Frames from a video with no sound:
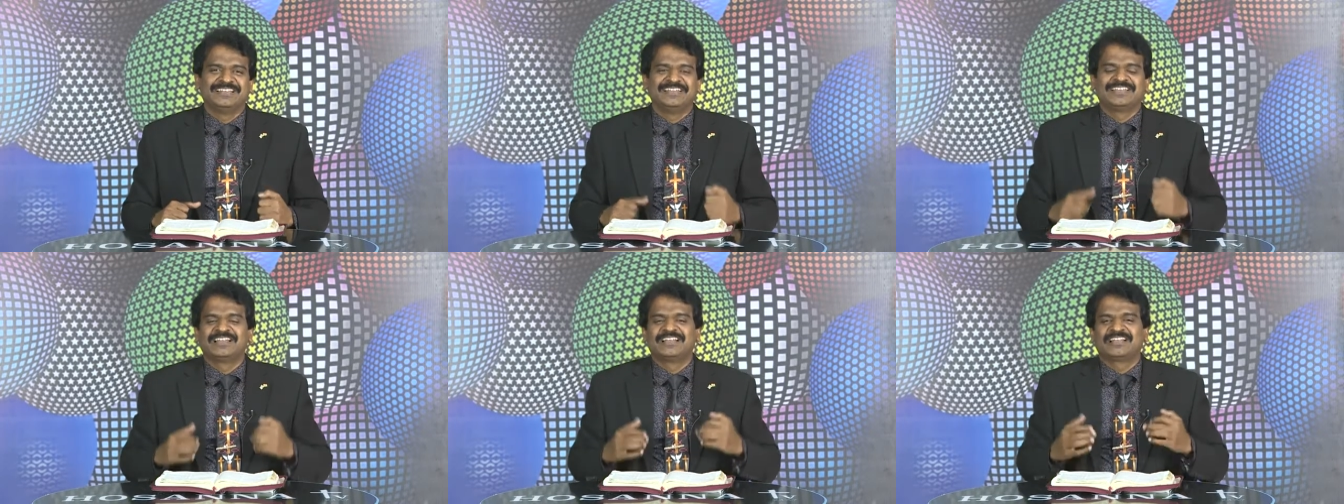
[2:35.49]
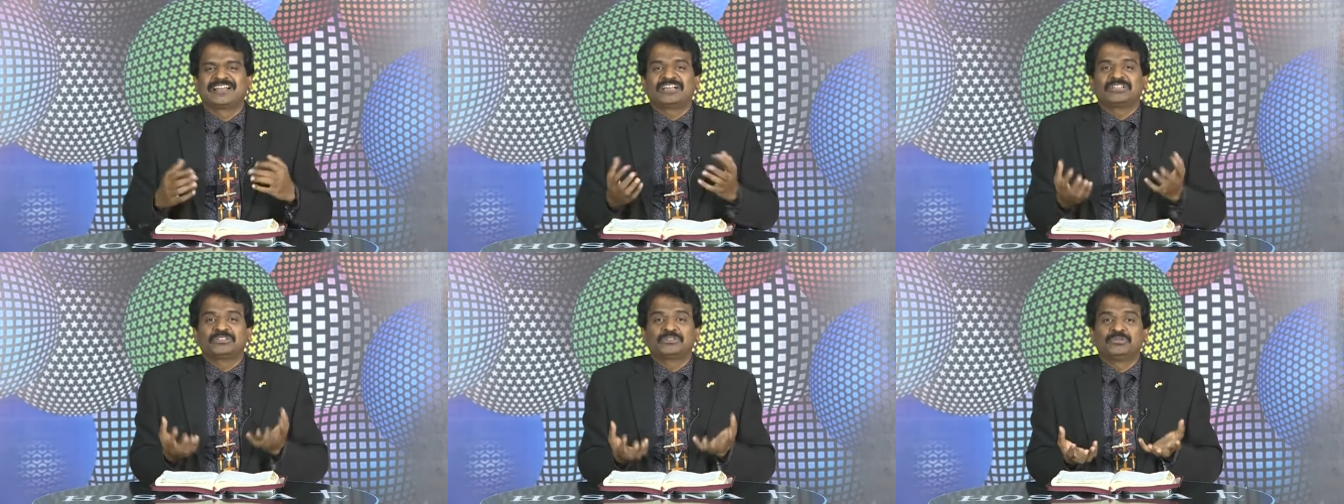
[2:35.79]

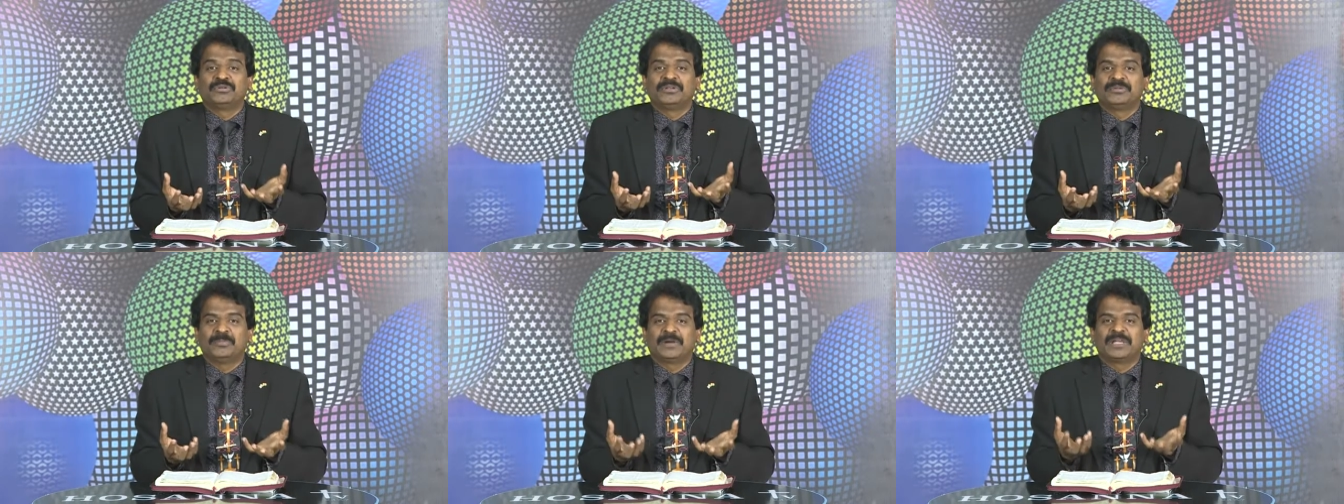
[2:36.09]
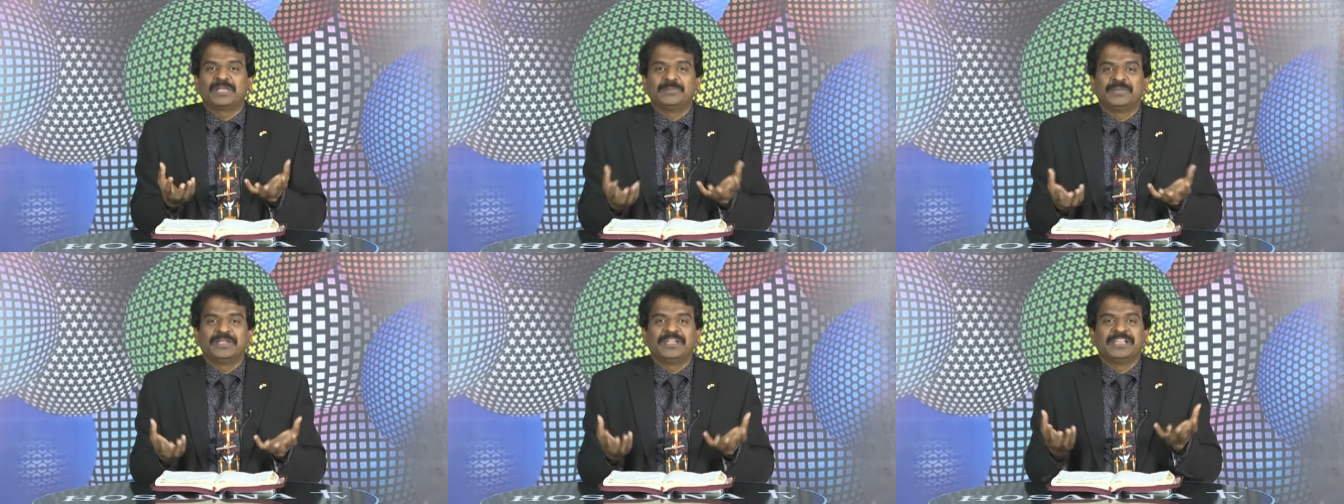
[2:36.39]
நீங்கள் கர்த்தருடைய
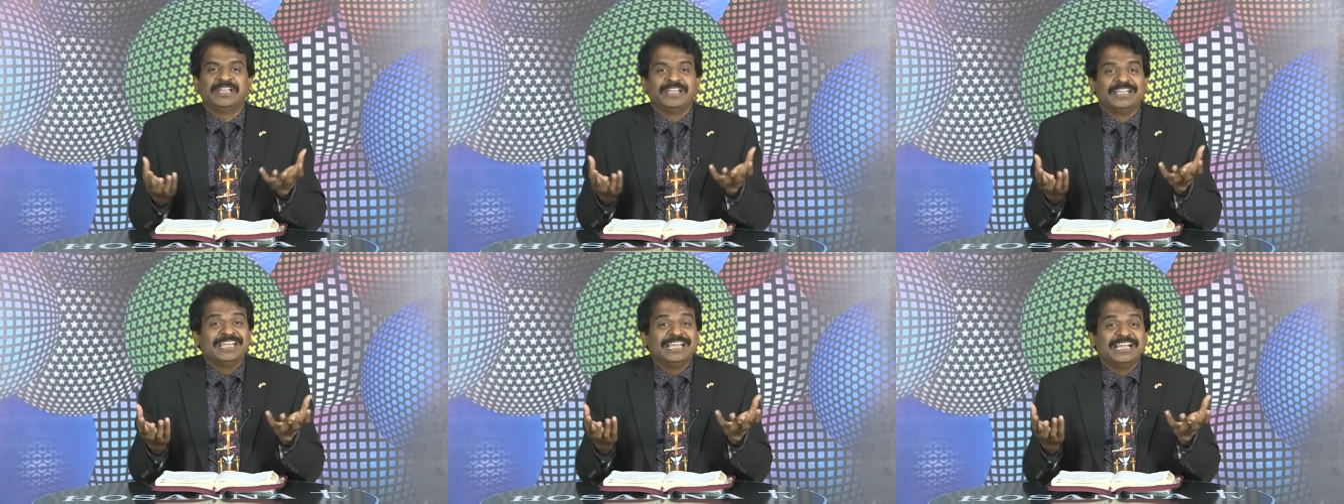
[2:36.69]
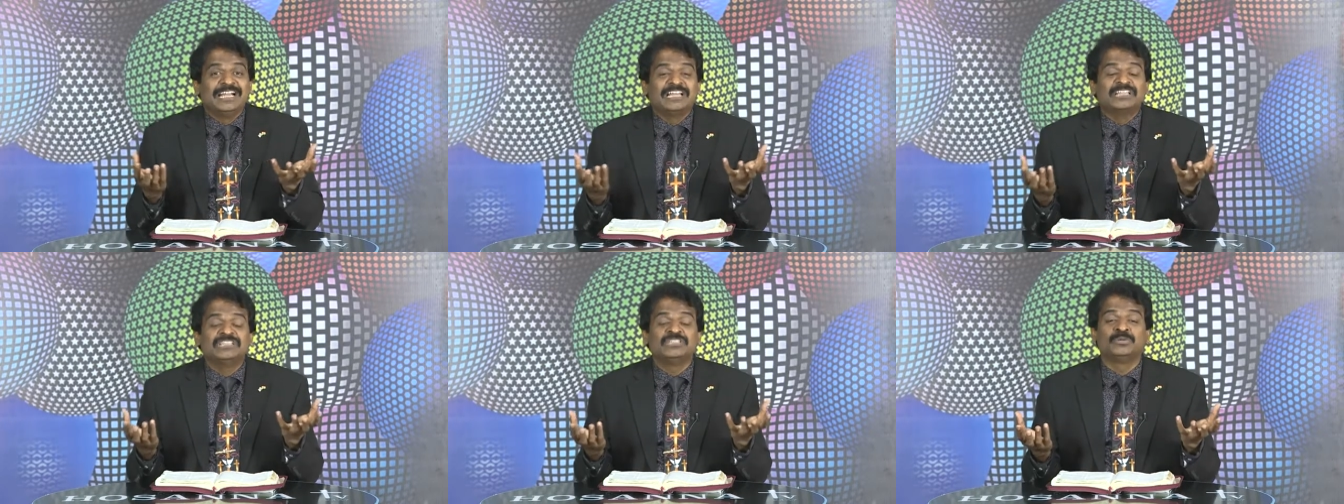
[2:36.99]
மகிமையை
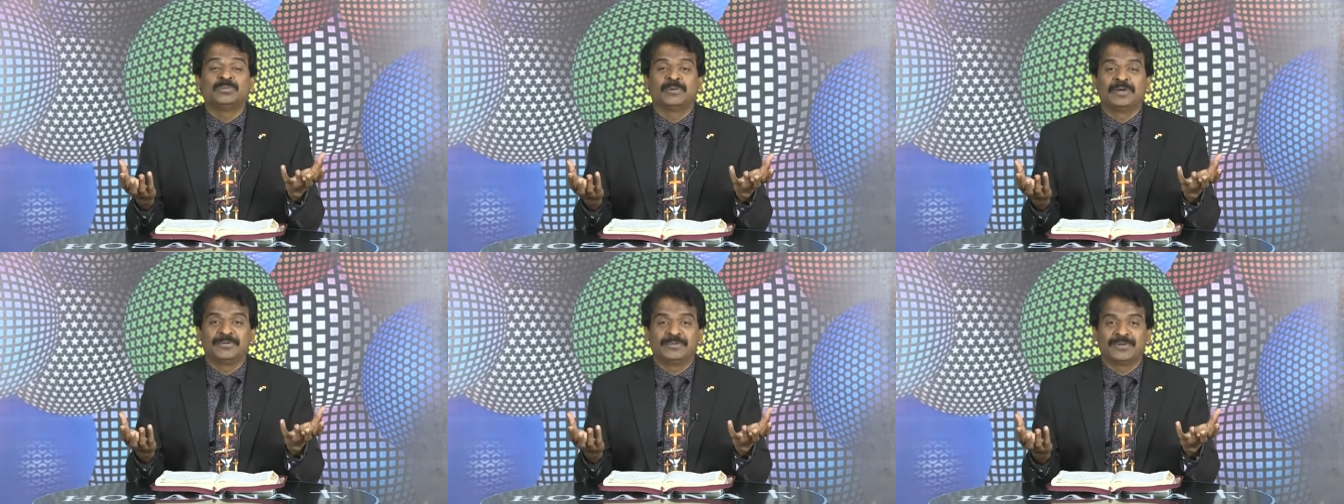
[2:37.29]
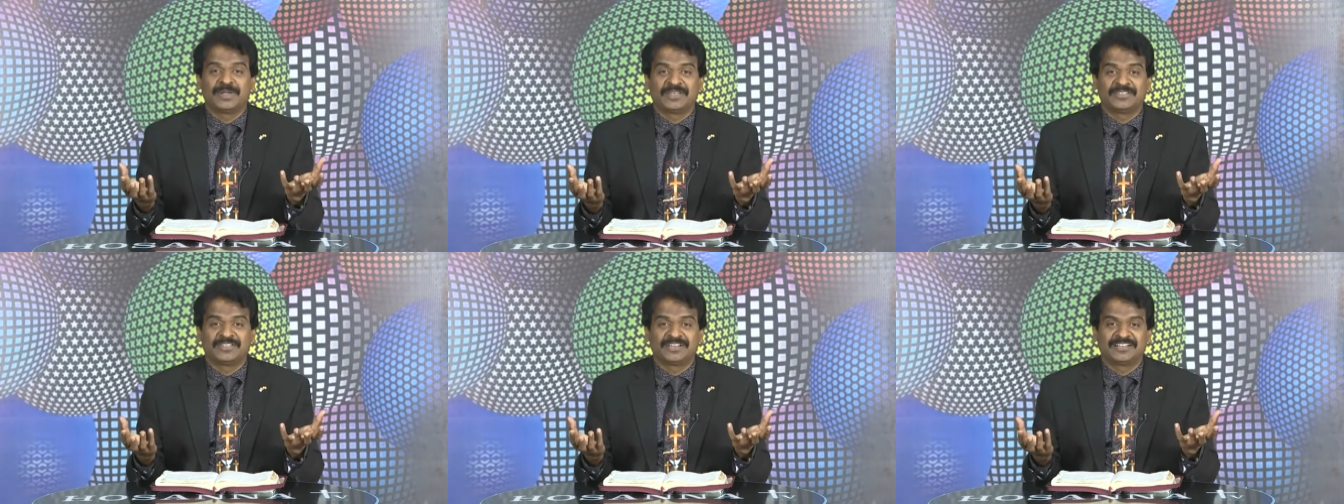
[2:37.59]
இழந்து போய்
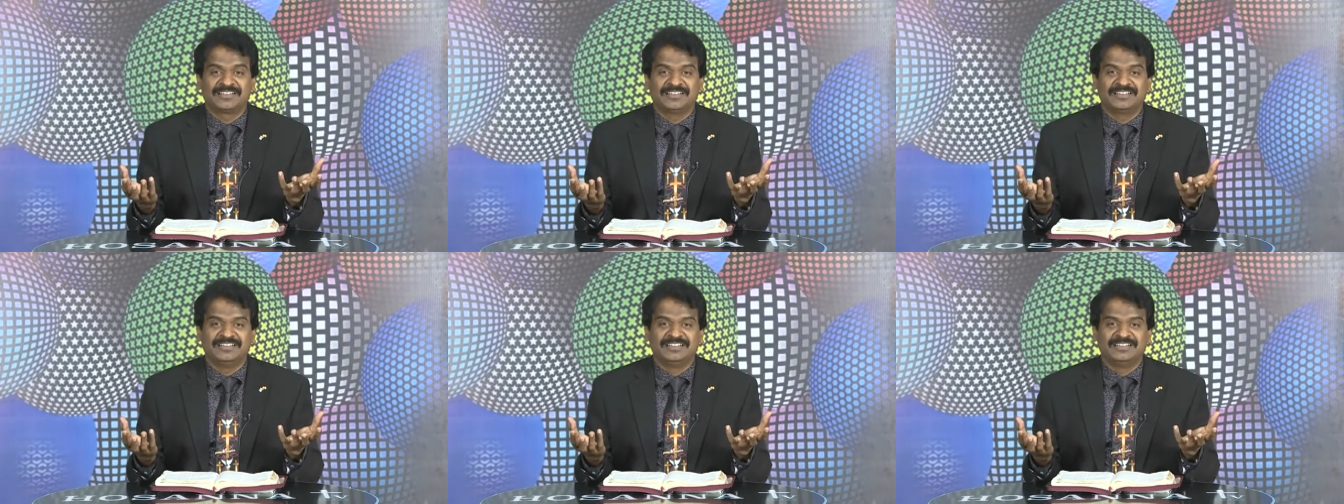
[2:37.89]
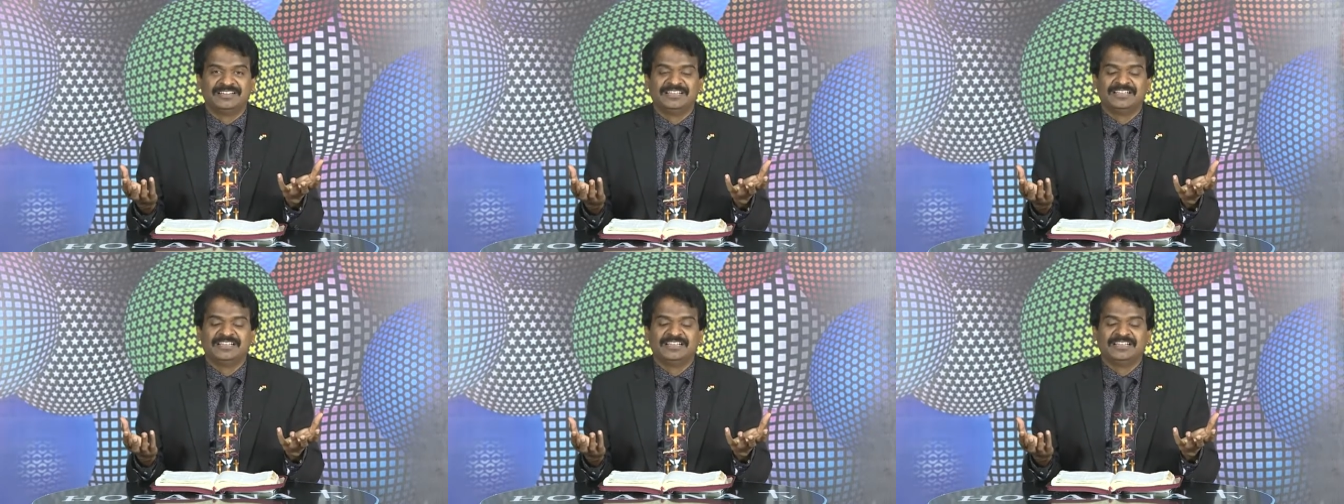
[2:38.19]
விடாதீர்கள்